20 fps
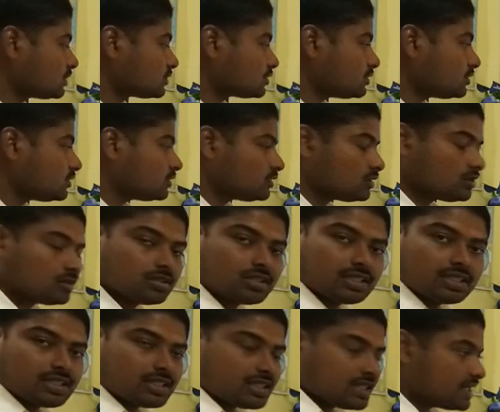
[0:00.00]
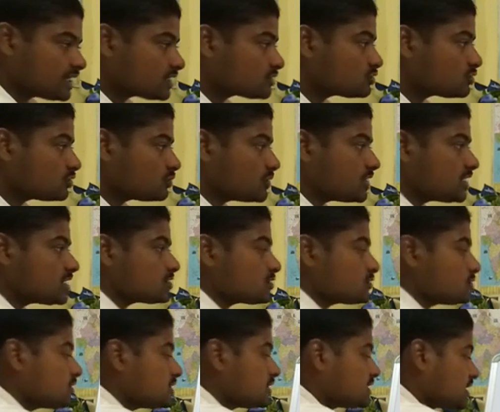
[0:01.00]
तो 120
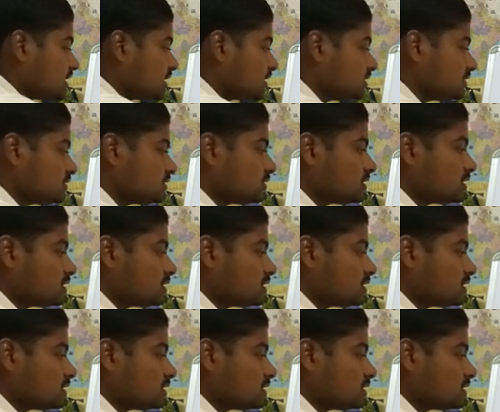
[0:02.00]
क्वेश्चन